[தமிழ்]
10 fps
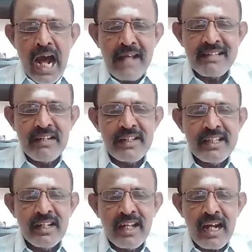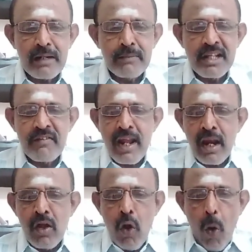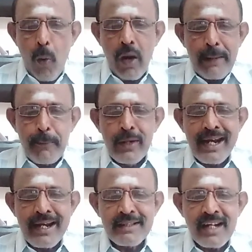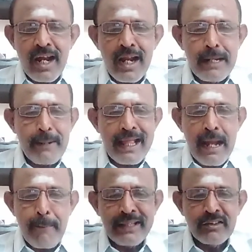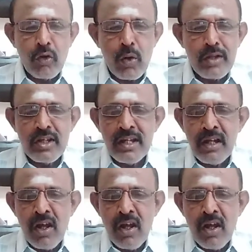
அரசியல்வாதிகளுக்கு ஏற்றம் தருவர் உங்கள் முன்னேற்றத்திற்கான அடிப்படையை அமைத்து கொடுத்து